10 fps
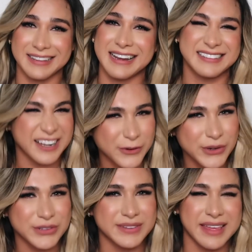si les da
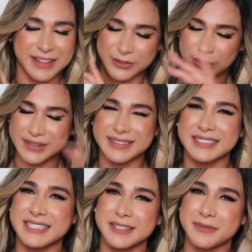curiosidad todo este
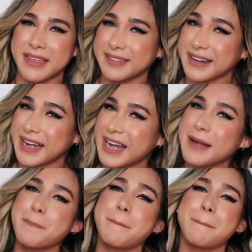chisme de tener
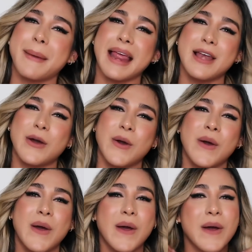el pelo
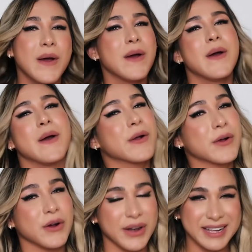
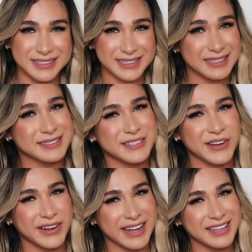con
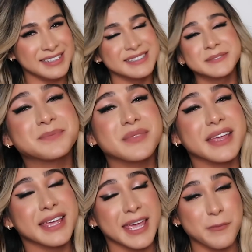extensiones,
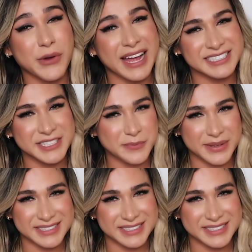keep watching,